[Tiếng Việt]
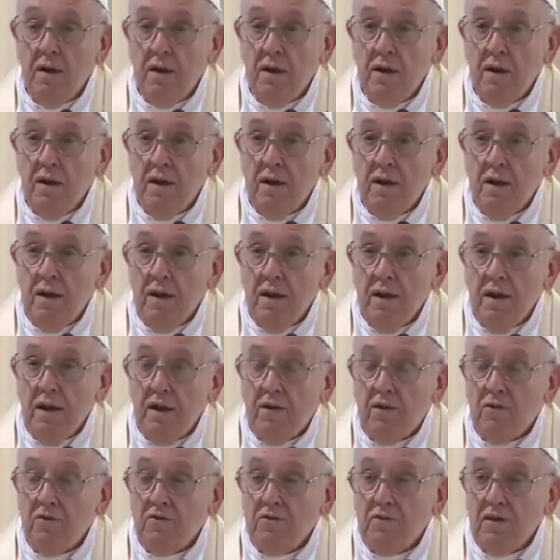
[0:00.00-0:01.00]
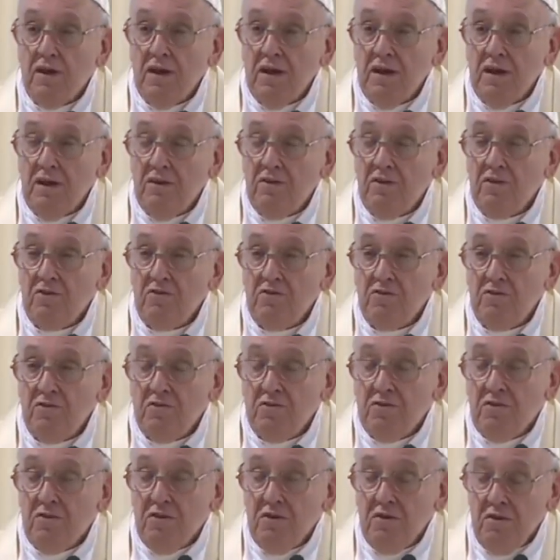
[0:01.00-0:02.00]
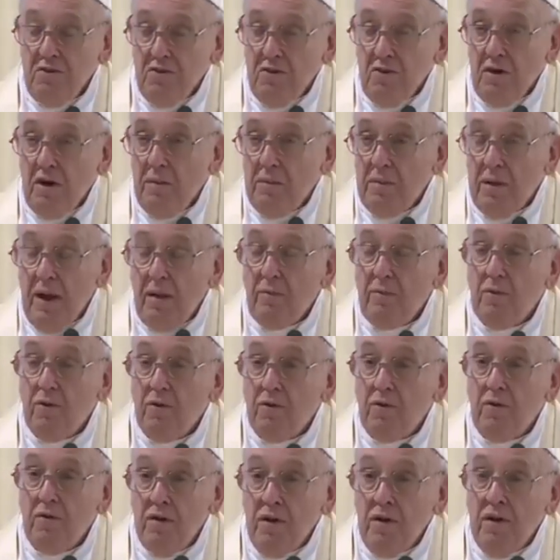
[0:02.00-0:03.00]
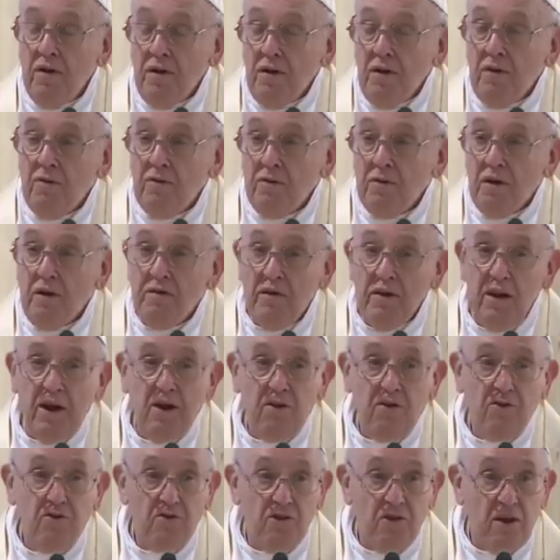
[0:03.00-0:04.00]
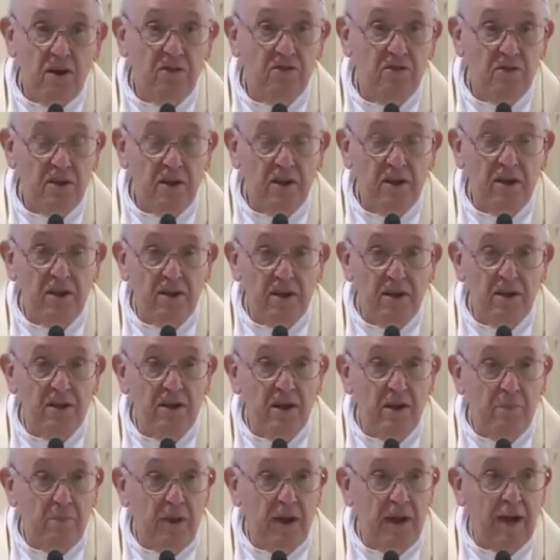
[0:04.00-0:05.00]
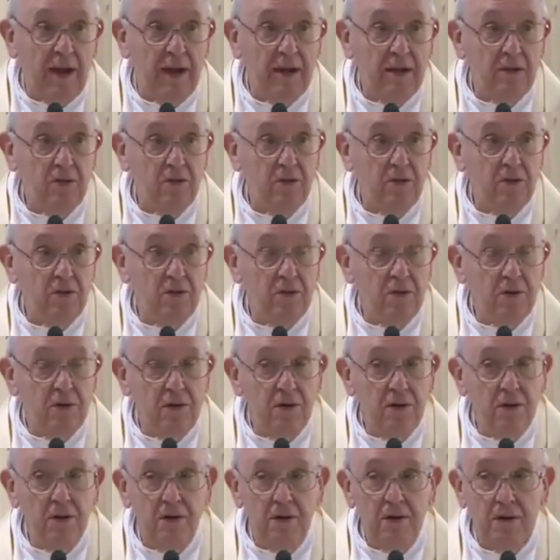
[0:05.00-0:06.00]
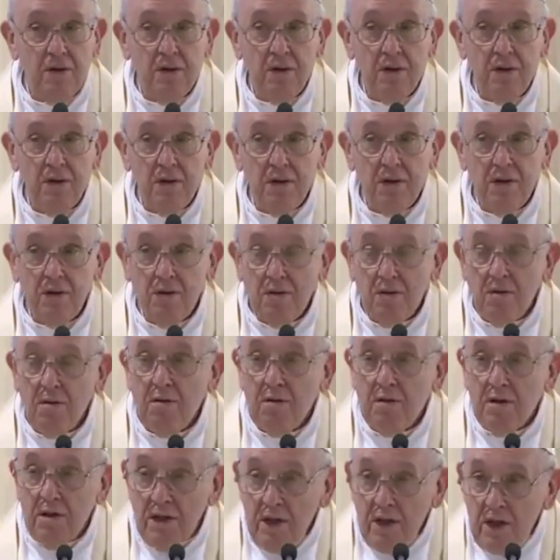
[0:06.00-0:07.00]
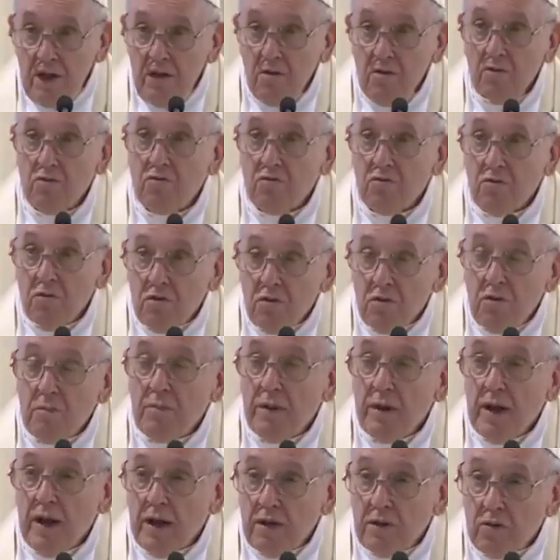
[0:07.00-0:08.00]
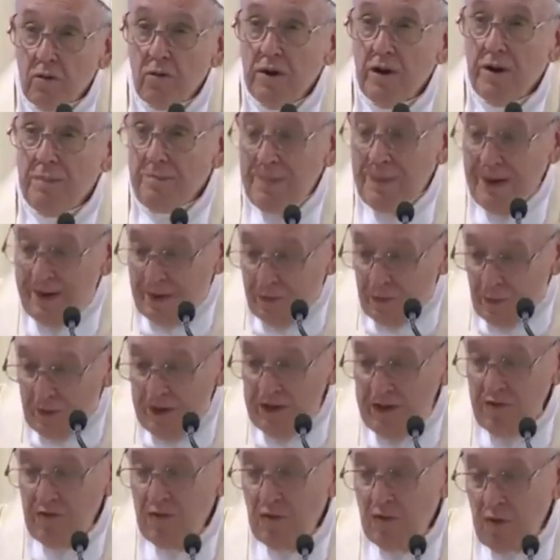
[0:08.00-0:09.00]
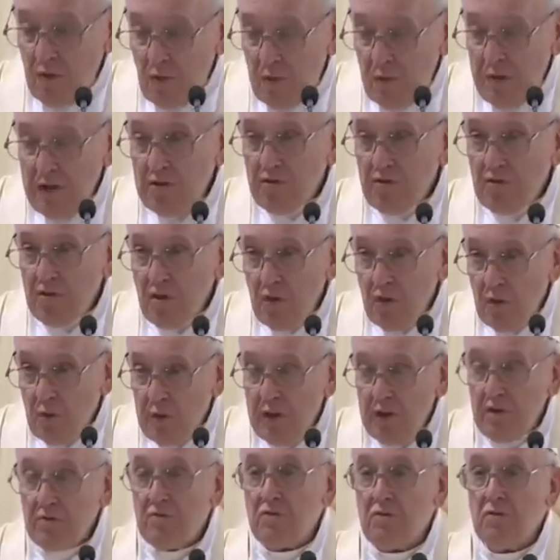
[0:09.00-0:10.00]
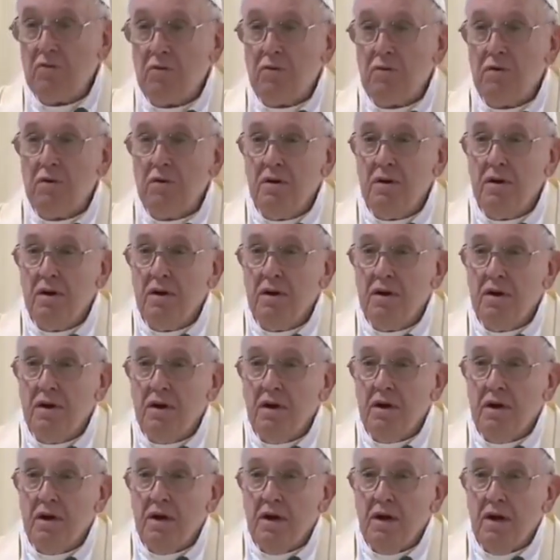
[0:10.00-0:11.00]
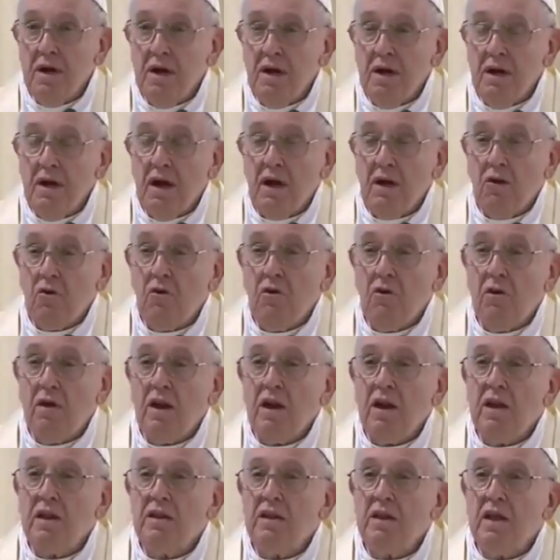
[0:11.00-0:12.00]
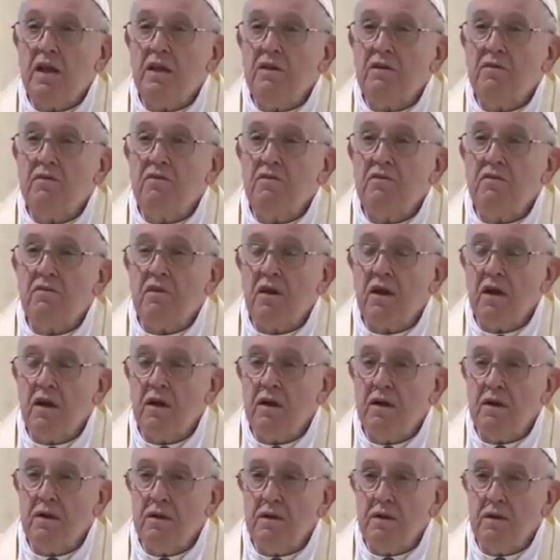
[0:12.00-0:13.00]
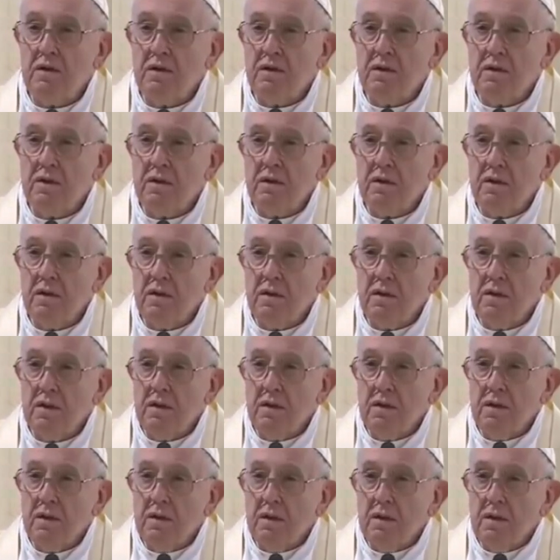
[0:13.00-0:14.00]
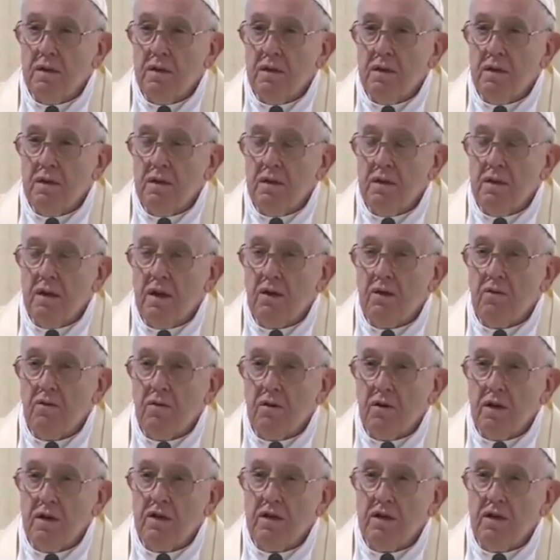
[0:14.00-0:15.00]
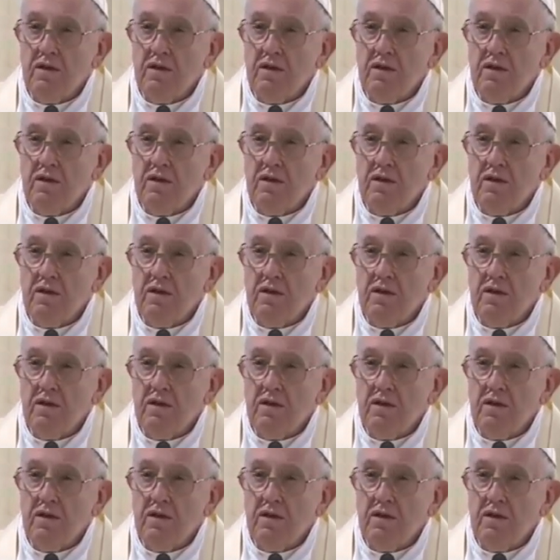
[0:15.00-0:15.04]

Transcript: Đức Thánh Cha tiếp tục giải thích tầm quan trọng về sự cụ thể. Ngài nói, Hôm qua, tôi nhận được một lá thư từ một chàng trai tên là Andrea. Andrea kể với tôi về cuộc sống của em và nói với tôi rằng Em thường xuyên dự thánh lễ với tôi qua TV.